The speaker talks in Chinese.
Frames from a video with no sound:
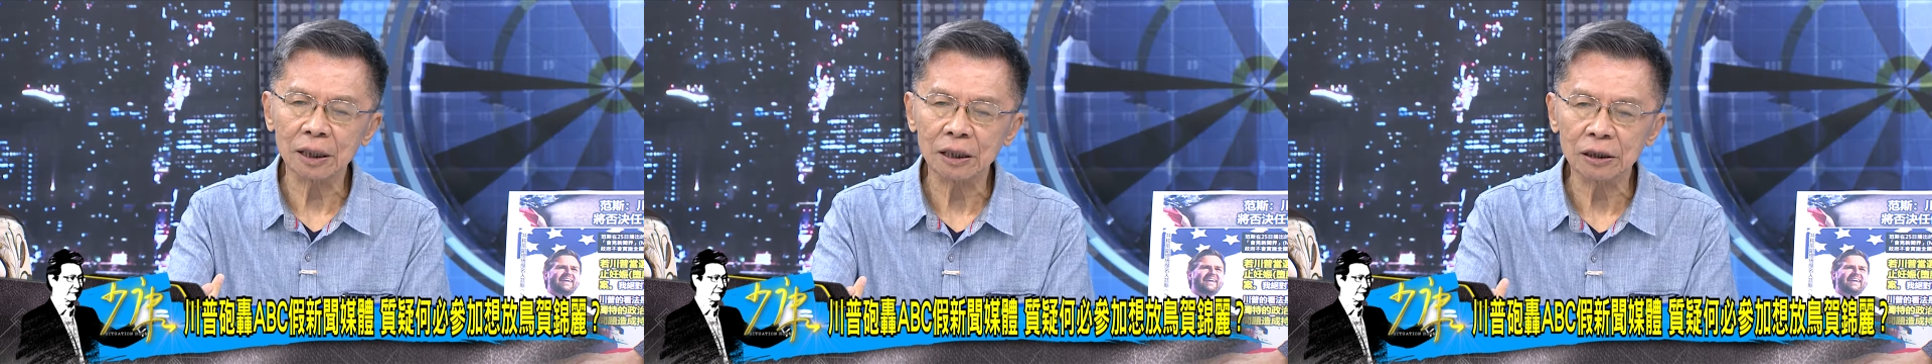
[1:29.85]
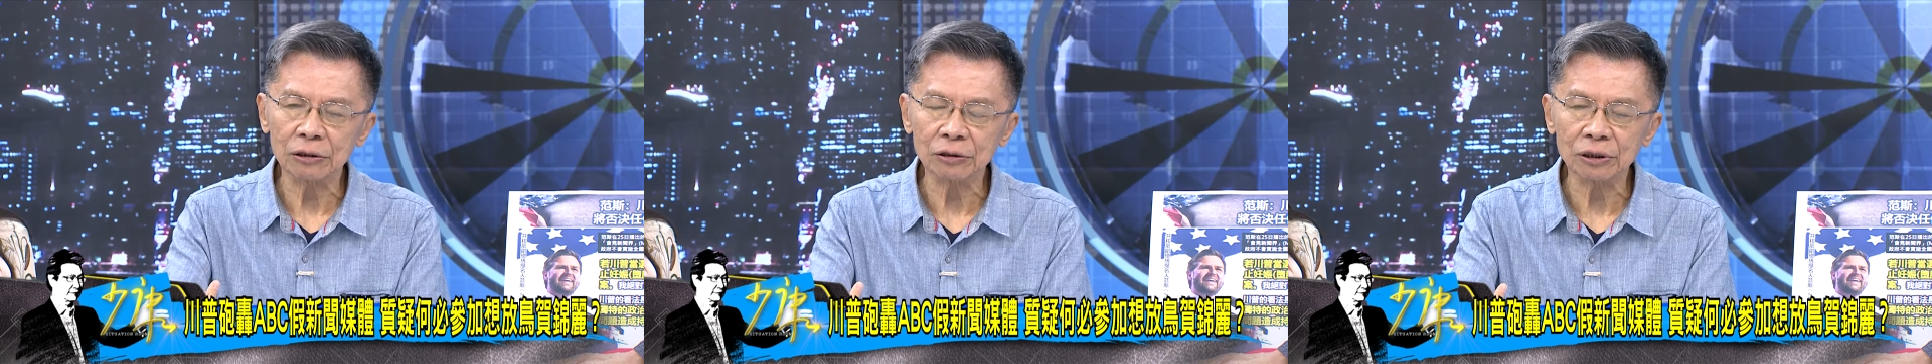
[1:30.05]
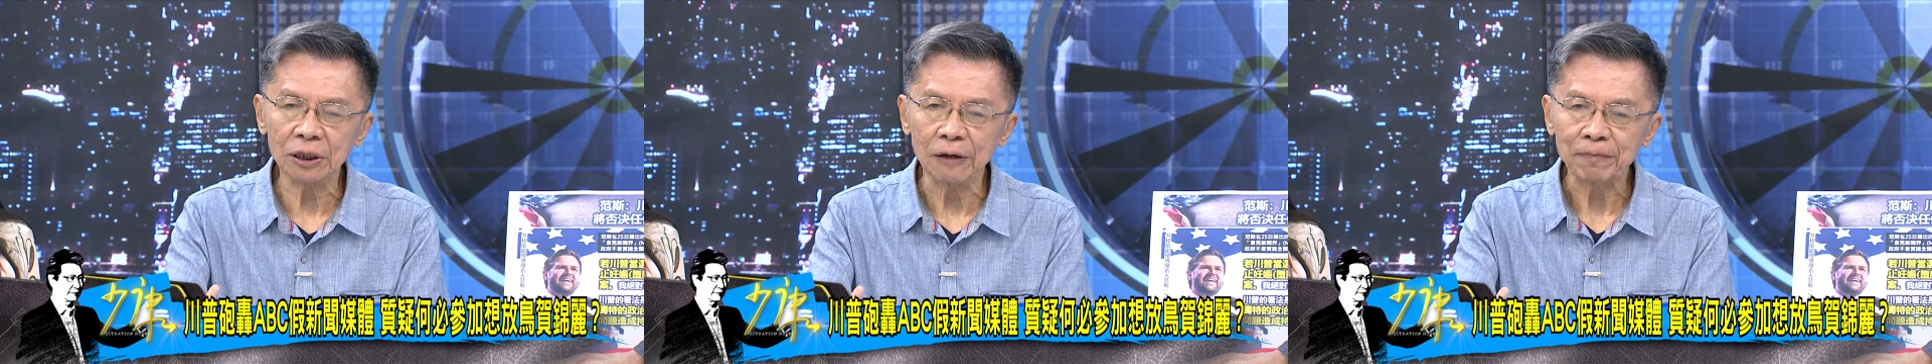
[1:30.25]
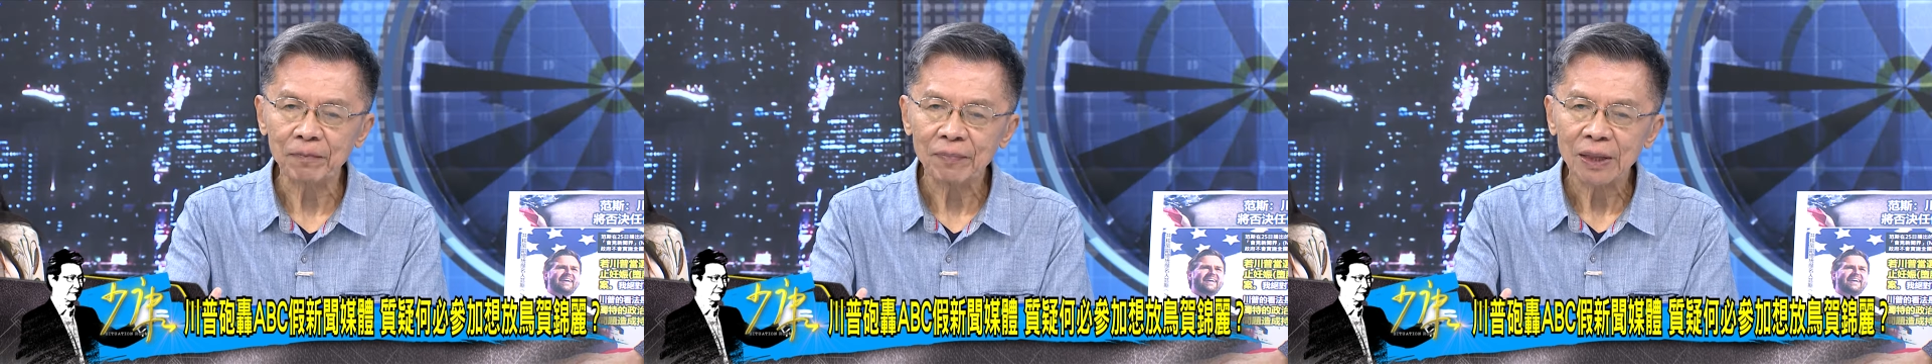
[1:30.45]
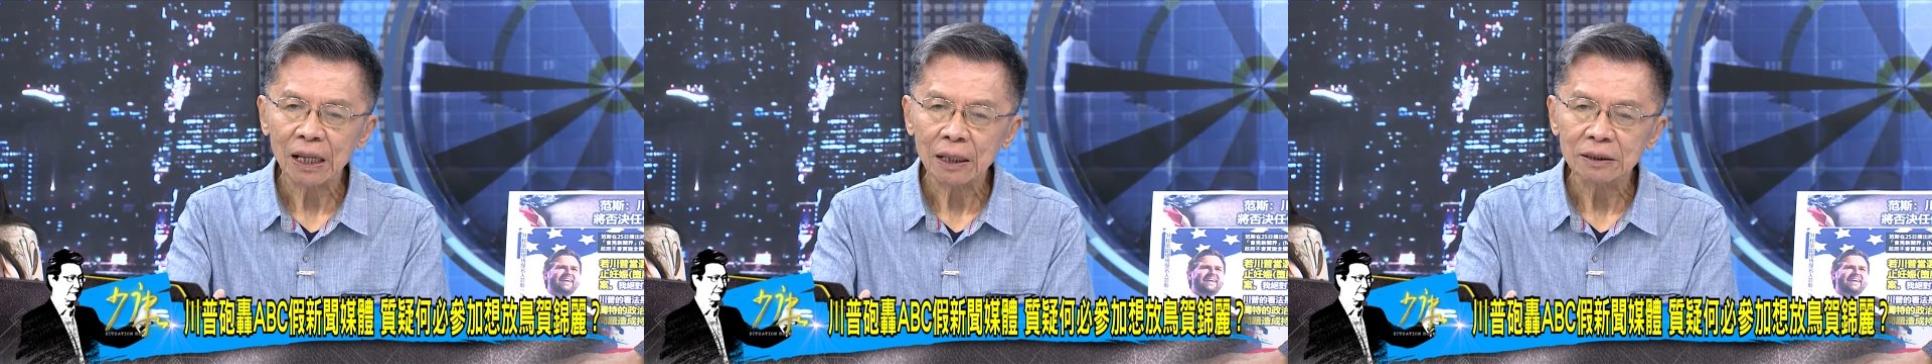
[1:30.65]
个就是
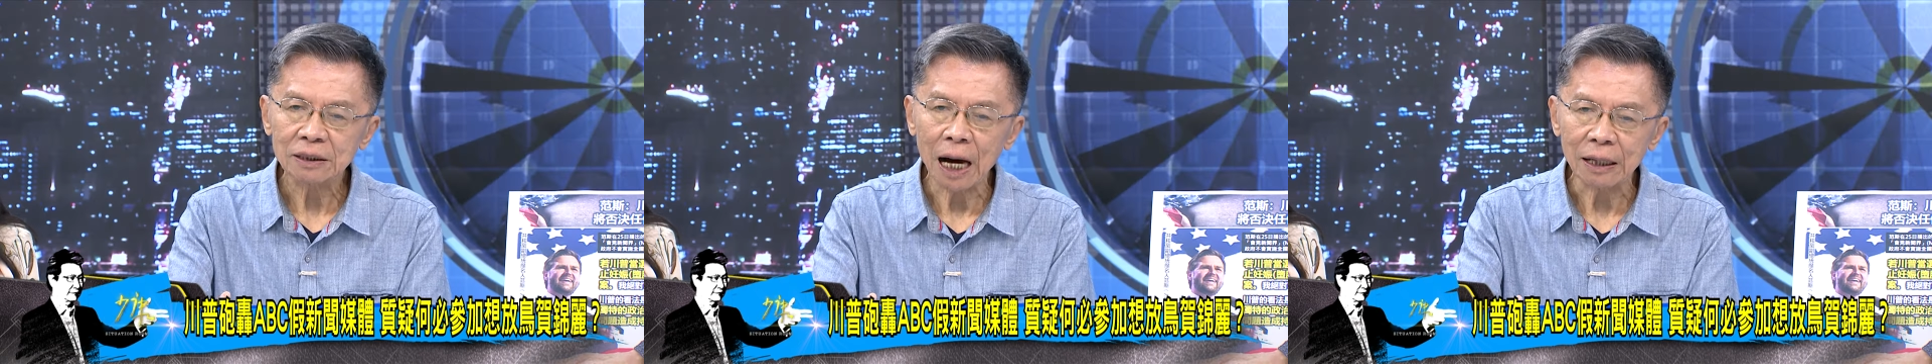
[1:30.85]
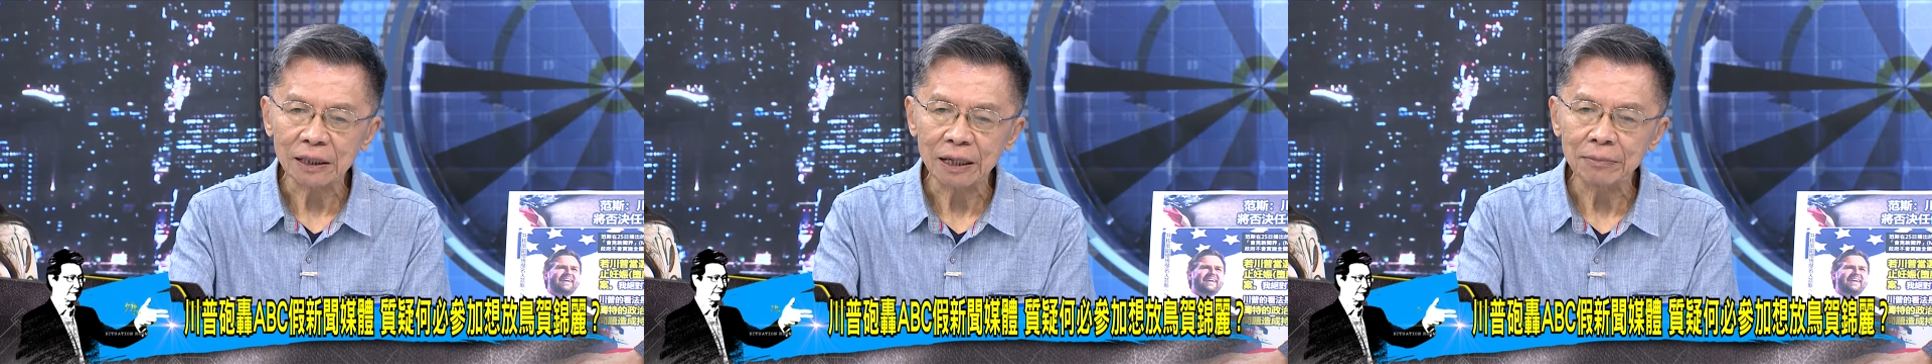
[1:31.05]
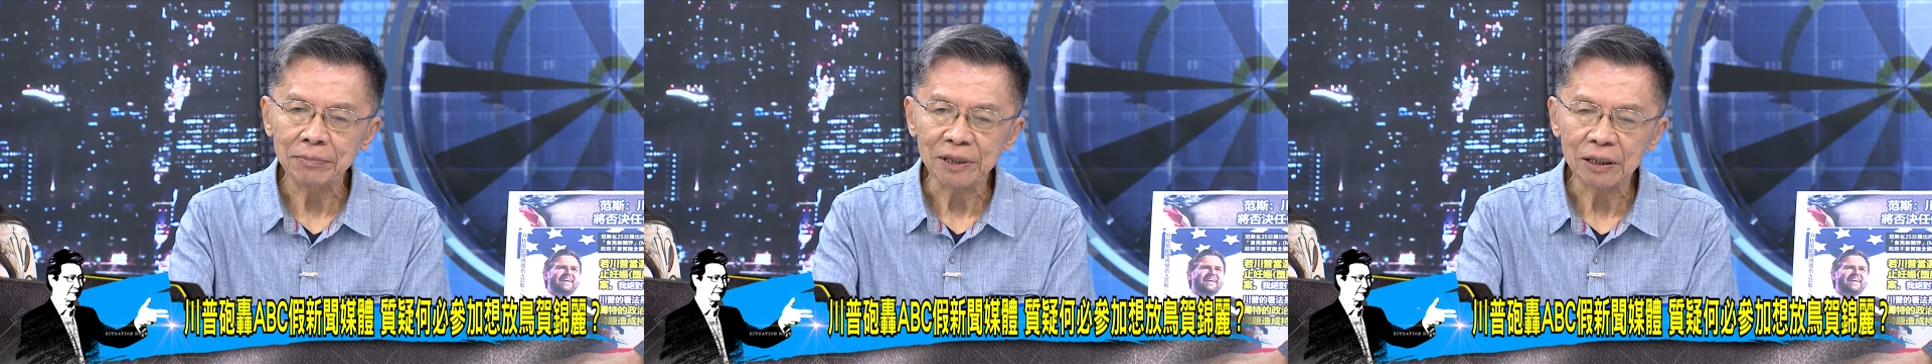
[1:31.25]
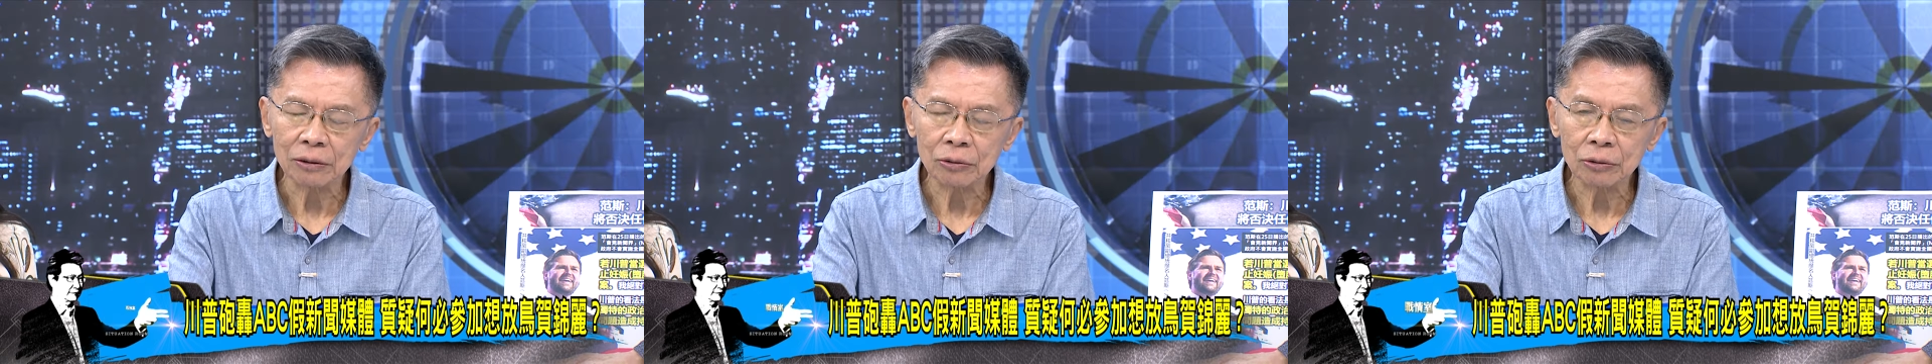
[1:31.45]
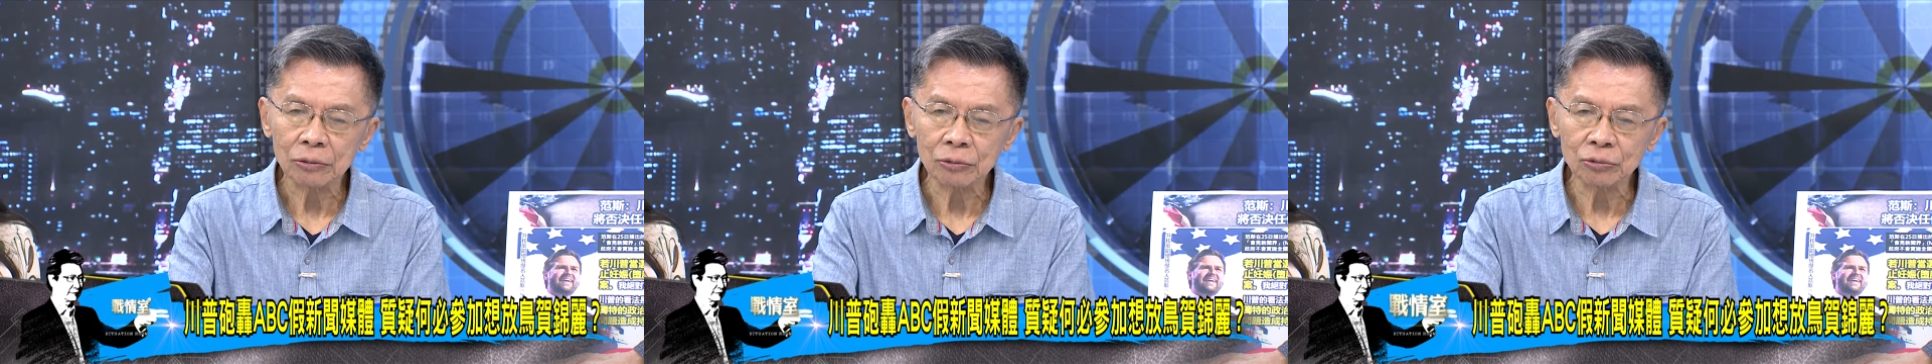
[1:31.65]
让人民